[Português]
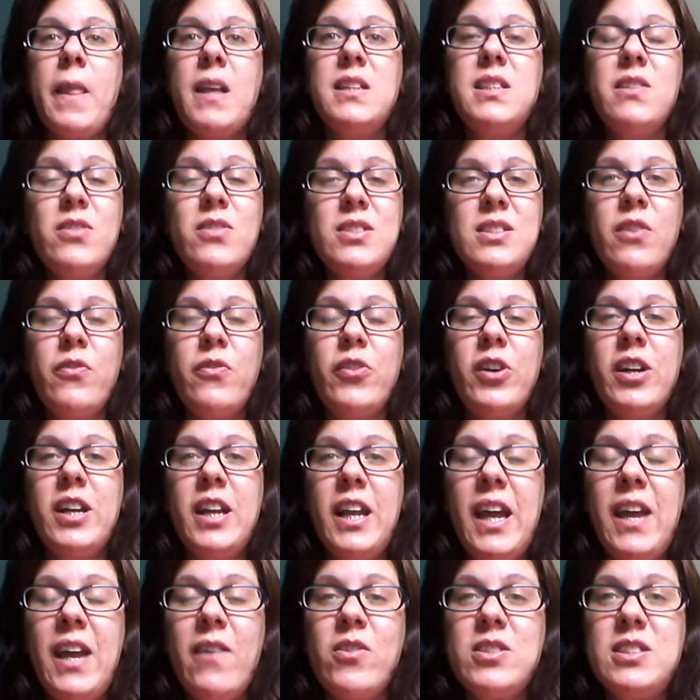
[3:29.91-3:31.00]
se você for
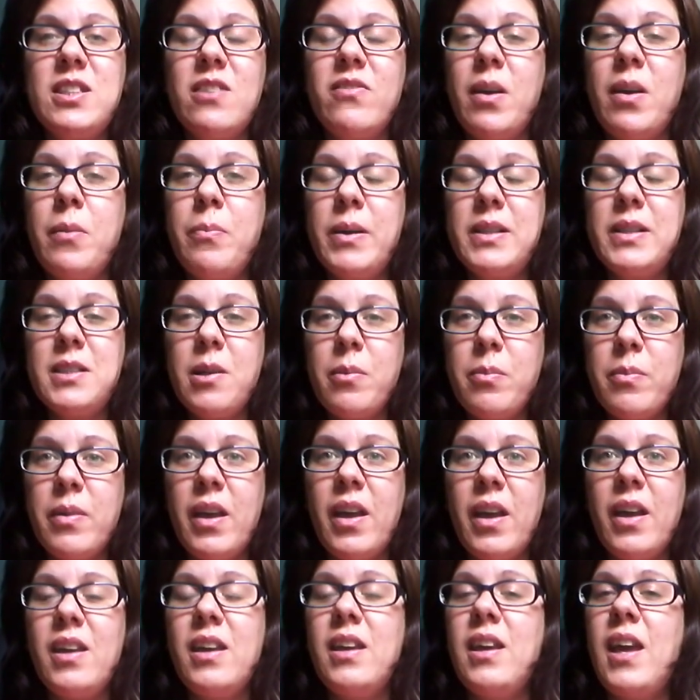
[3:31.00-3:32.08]
ler, você vai
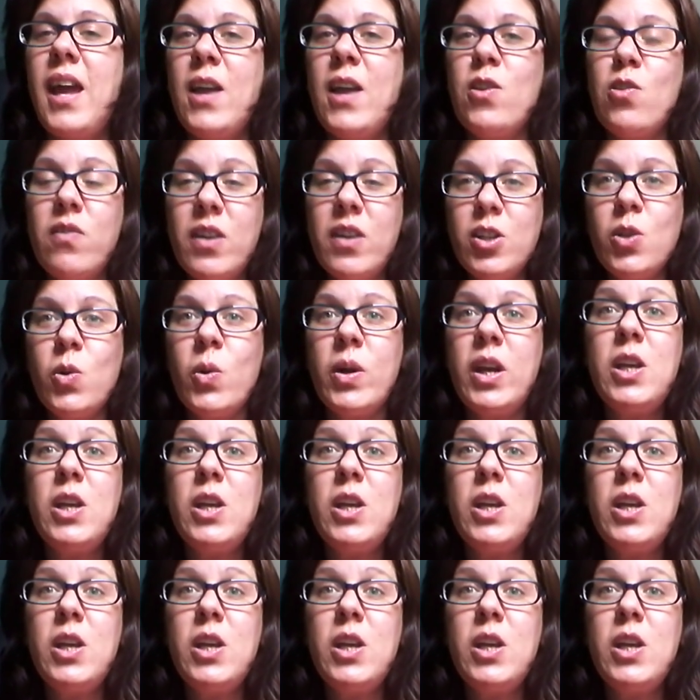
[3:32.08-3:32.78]
perceber que é inovadora.